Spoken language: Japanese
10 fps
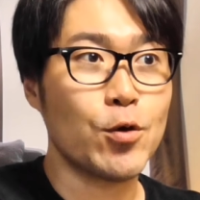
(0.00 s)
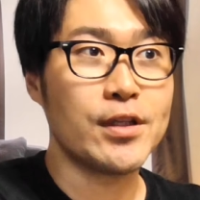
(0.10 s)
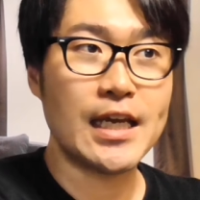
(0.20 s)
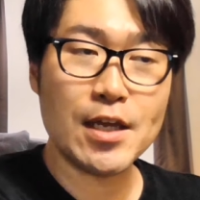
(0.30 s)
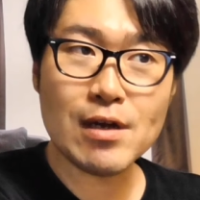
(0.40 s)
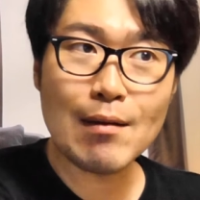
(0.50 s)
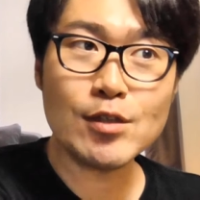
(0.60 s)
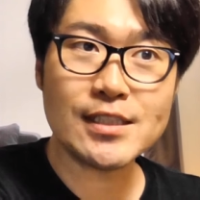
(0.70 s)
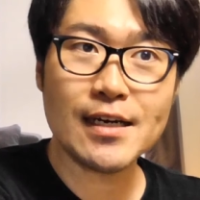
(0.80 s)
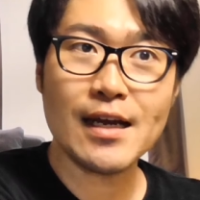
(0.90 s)
をできるか
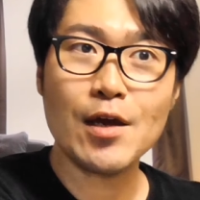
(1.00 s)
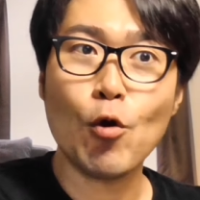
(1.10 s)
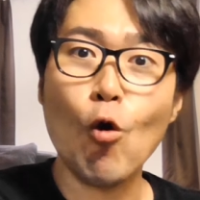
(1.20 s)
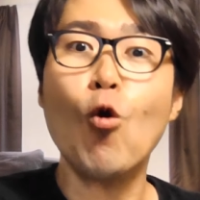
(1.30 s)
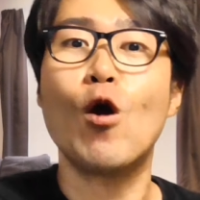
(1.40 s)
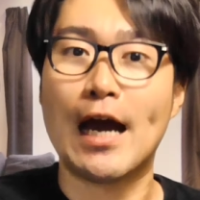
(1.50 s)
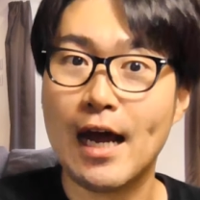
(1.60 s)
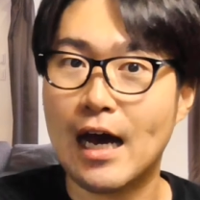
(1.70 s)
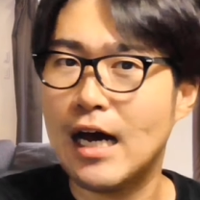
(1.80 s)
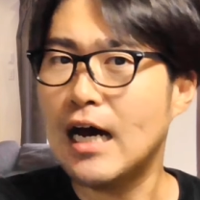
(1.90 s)
もしれない候補か
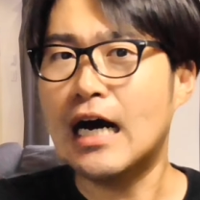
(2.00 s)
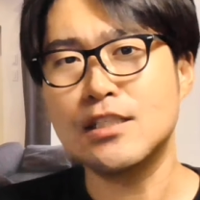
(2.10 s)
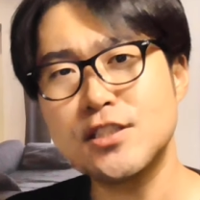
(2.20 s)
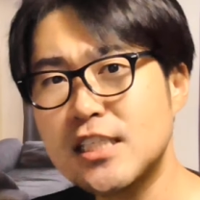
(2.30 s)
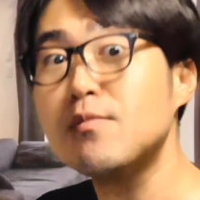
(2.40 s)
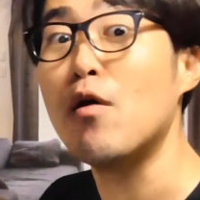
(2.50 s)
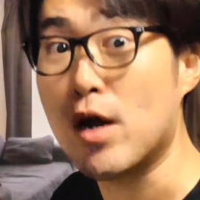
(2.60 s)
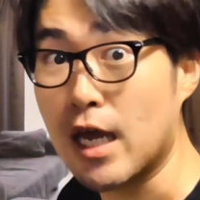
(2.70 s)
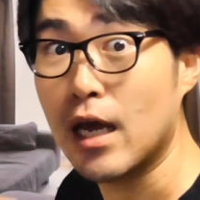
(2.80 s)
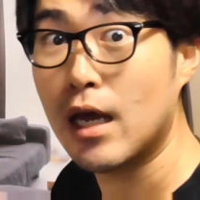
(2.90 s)
ら外してしまう
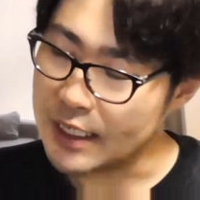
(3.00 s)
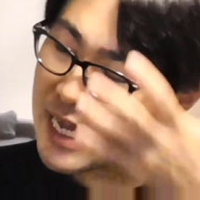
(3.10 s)
わけ